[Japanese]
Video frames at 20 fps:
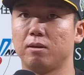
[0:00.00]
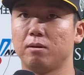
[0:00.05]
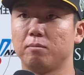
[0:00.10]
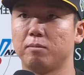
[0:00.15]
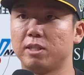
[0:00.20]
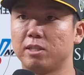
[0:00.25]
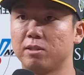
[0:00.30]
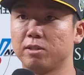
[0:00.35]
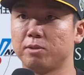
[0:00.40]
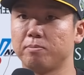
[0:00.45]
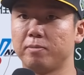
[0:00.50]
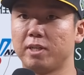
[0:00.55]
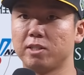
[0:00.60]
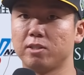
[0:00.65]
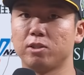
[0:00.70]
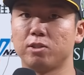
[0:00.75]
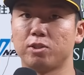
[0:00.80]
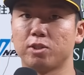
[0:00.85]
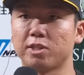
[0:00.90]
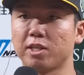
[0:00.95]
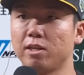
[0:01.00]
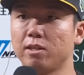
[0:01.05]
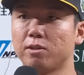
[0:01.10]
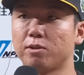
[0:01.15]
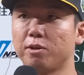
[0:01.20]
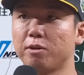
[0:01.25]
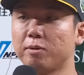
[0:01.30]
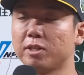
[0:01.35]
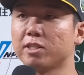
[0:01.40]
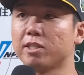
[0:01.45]
まあ、まず初戦
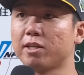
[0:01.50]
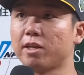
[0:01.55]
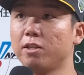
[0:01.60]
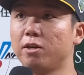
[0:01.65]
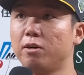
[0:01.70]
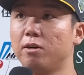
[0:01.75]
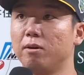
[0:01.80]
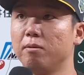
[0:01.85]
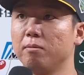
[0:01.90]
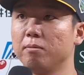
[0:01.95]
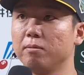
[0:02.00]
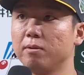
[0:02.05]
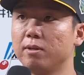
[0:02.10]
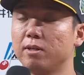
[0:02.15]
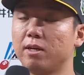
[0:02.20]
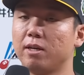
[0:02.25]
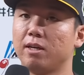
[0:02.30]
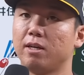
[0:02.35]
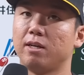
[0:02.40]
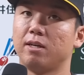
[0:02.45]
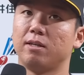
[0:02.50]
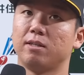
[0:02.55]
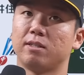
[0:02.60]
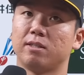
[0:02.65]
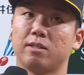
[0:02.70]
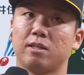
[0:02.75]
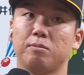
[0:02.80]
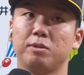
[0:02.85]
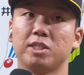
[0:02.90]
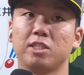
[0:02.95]
取りましたけど、
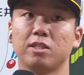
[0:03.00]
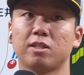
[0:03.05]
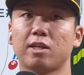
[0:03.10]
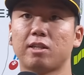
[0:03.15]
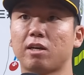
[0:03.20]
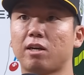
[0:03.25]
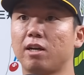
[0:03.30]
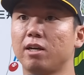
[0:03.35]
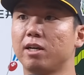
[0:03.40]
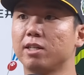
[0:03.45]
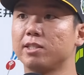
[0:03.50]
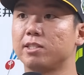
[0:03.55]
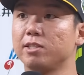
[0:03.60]
えー、厳しい戦いが